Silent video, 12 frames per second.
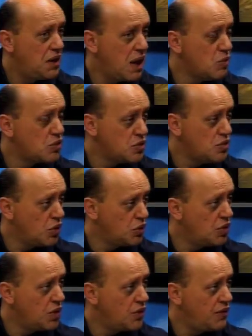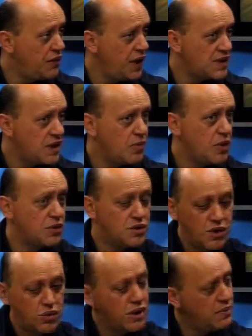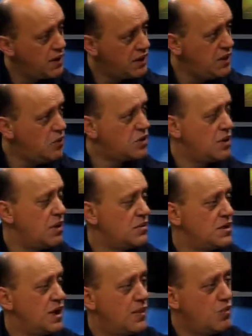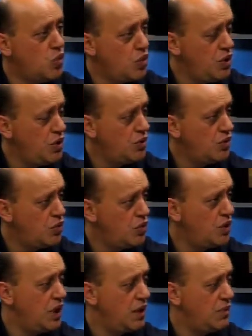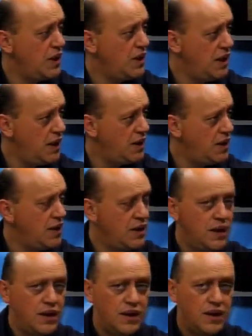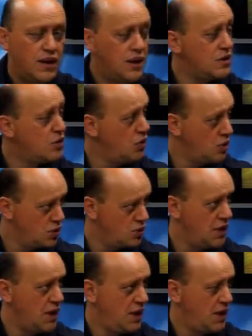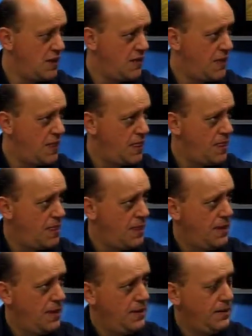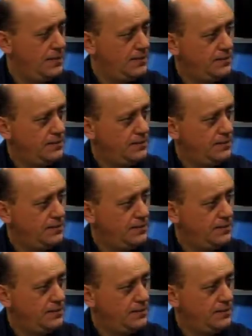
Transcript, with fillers: damos un voto de confianza, pero sí lo advertimos que vamos a estar muy, muy al pendiente de que esto no suceda. Dime, ¿qué piensas cuando te